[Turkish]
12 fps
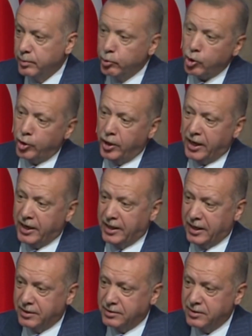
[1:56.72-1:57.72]
Bugüne
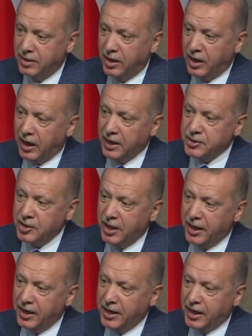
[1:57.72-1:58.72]
kadar acıları